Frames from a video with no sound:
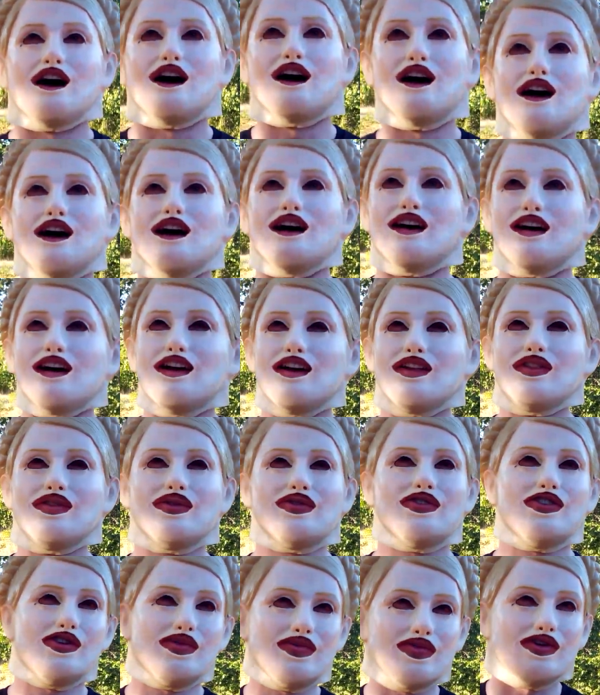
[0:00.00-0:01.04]
А,
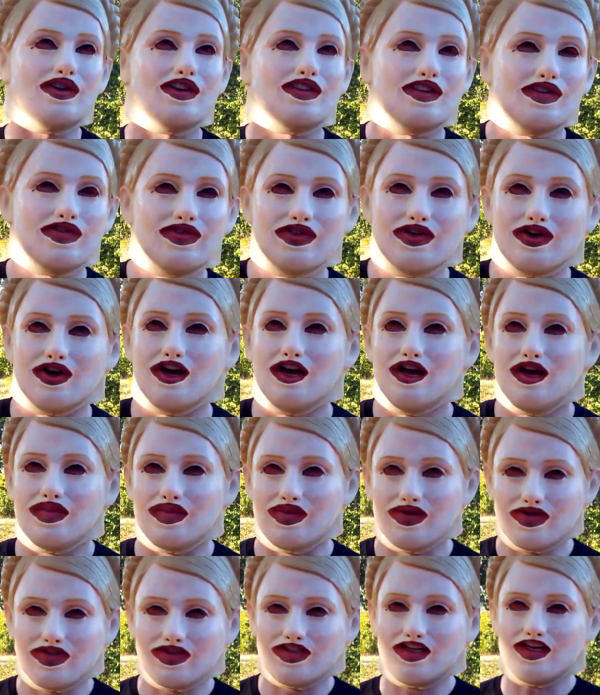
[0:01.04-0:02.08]
ну к чему это все?
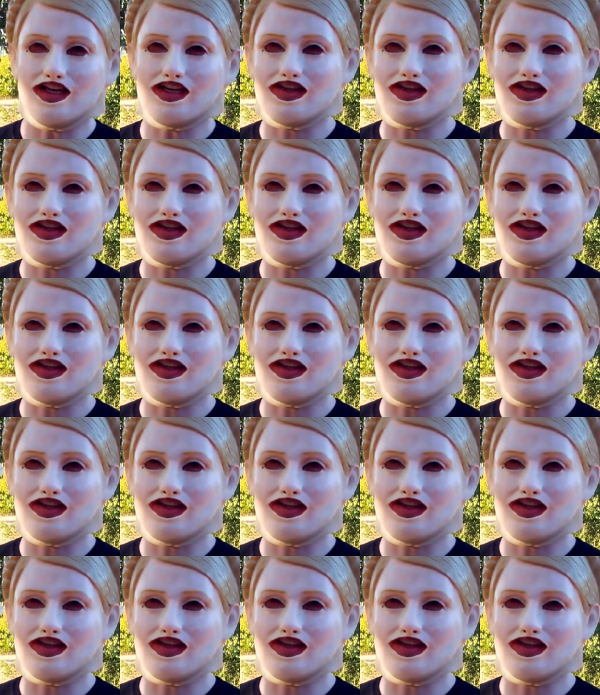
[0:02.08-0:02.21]
Просто до